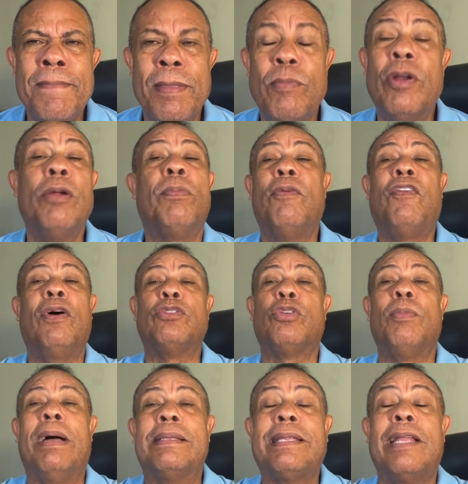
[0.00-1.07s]
bueno, pues
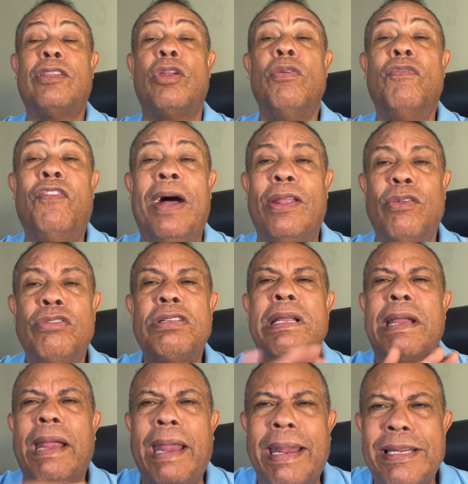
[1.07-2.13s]
Fautomata ha triunfado
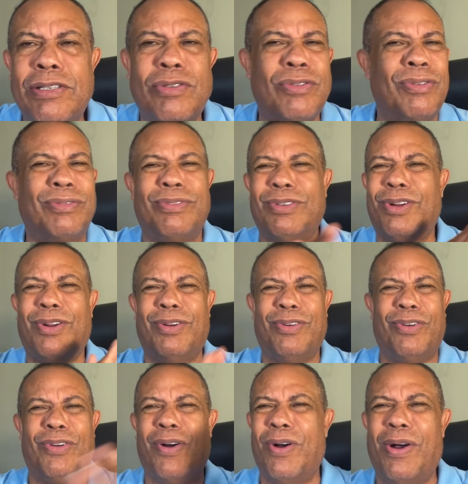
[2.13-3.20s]
sin eso. No,
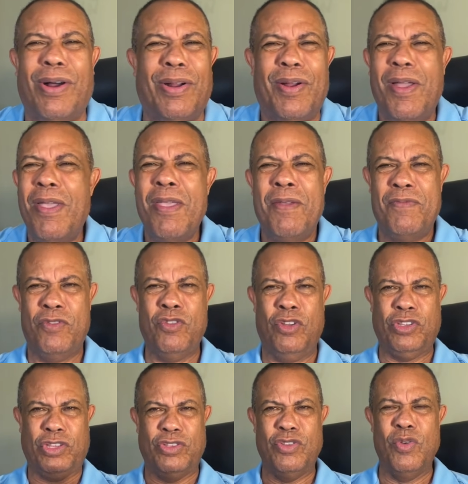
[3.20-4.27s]
no,
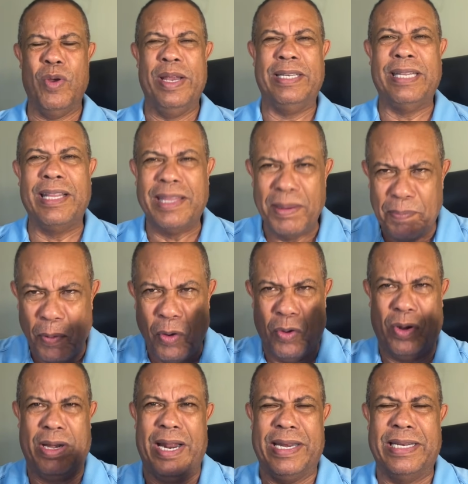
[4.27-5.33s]
no, ese tipo
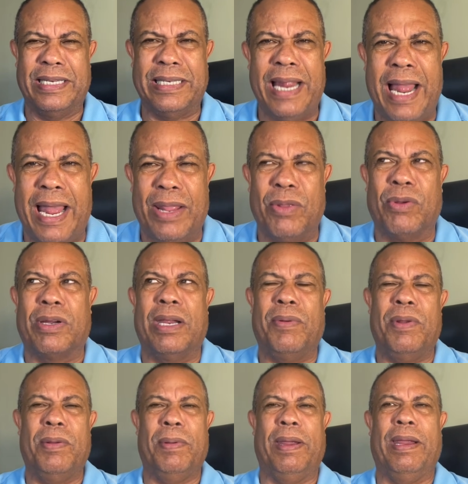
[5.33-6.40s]
organizado que
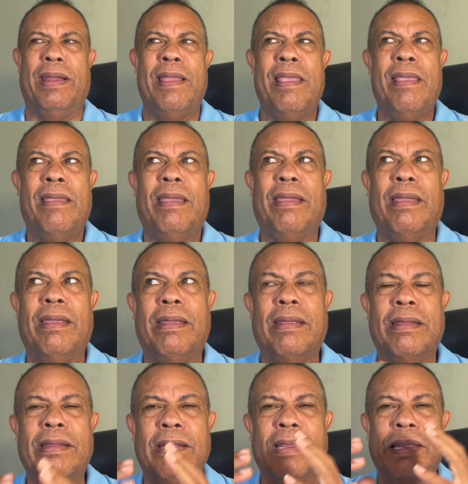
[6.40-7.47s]
vive,
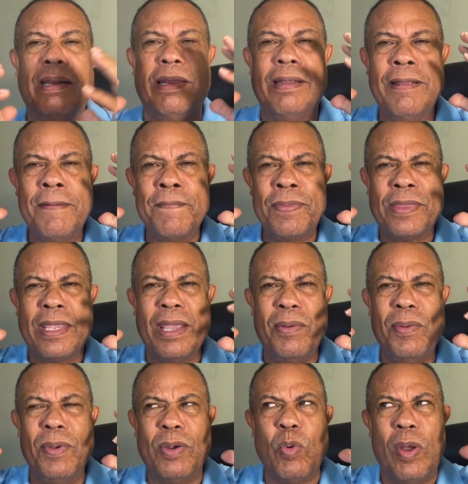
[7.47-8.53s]
eh, que
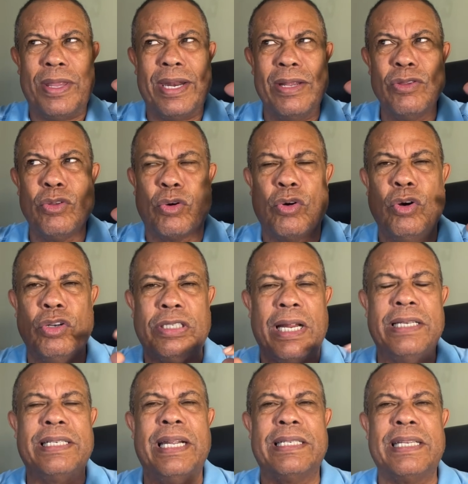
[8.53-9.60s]
vive cuadrando
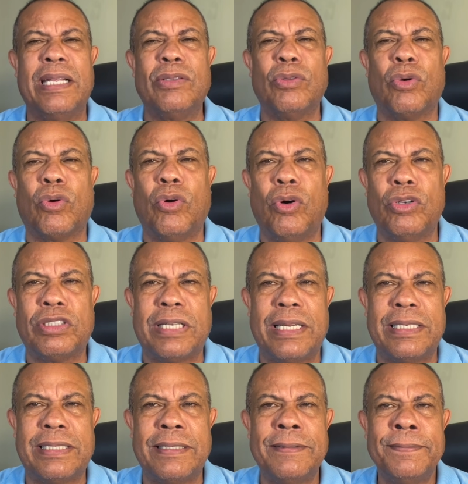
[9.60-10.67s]
cosas y haciendo
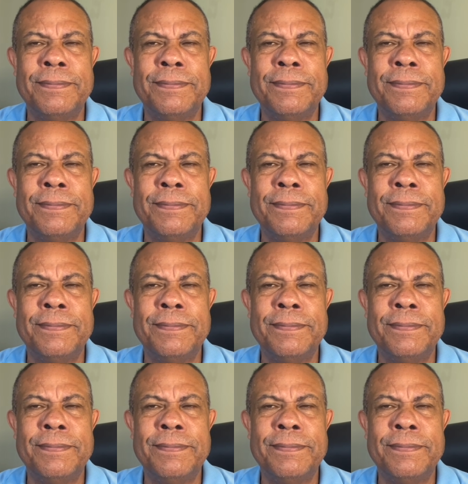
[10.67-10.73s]
cosas.